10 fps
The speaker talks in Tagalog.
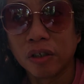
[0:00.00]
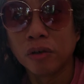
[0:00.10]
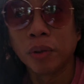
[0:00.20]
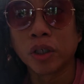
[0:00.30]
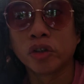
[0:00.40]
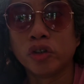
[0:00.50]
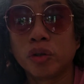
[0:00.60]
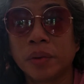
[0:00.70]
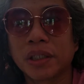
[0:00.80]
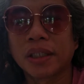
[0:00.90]
umano dun
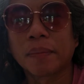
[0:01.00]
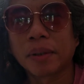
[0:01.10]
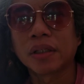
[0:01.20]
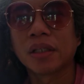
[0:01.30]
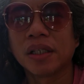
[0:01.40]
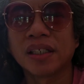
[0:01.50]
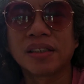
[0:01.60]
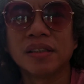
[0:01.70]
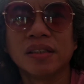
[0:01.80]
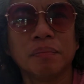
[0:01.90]
sumita. Dapat,
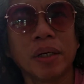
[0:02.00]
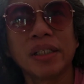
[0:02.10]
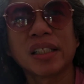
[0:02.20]
by